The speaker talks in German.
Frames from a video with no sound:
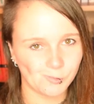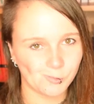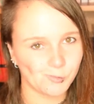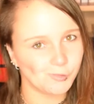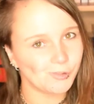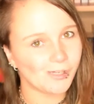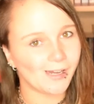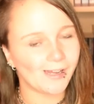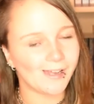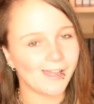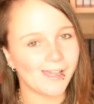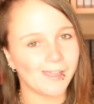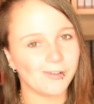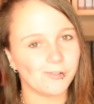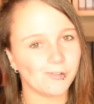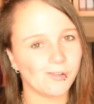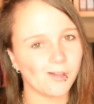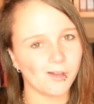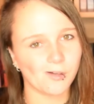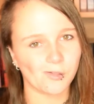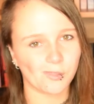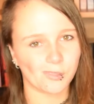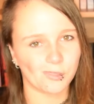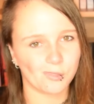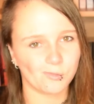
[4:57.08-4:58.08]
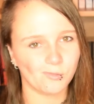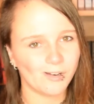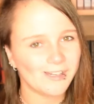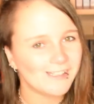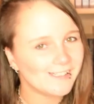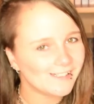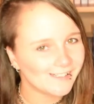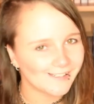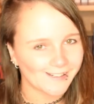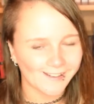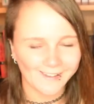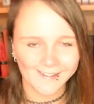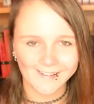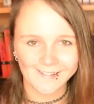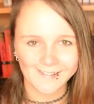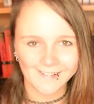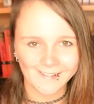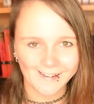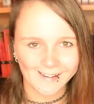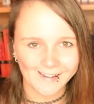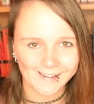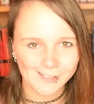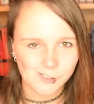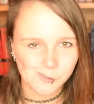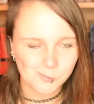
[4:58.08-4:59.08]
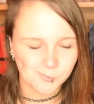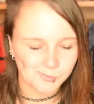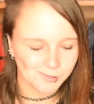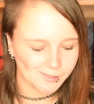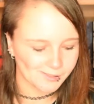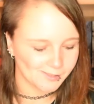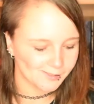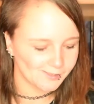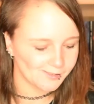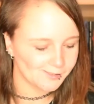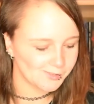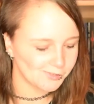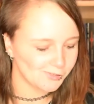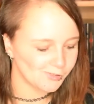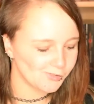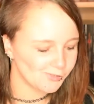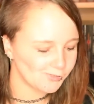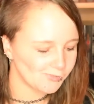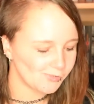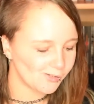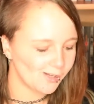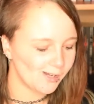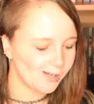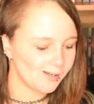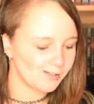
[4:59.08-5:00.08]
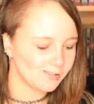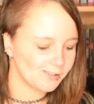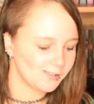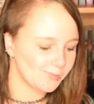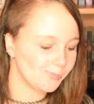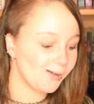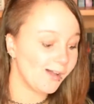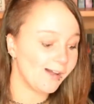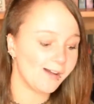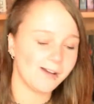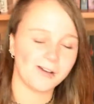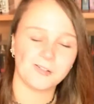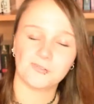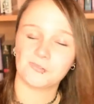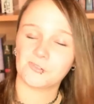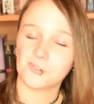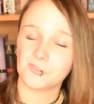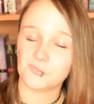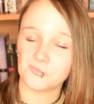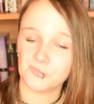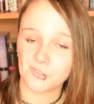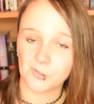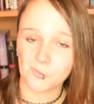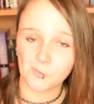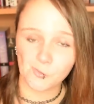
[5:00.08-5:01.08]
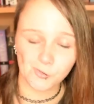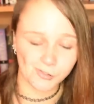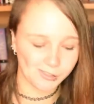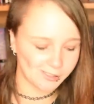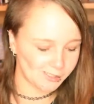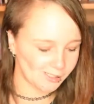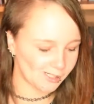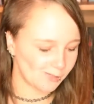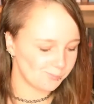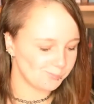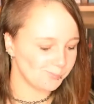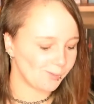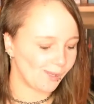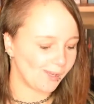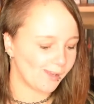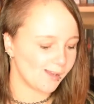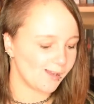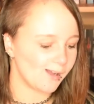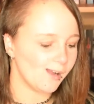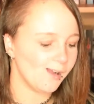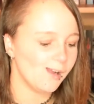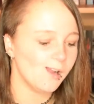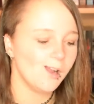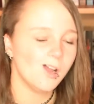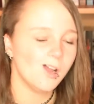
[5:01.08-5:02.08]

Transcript: nun ein Thriller, der eine Reihe beginnt. Und zwar von Veronika Bicker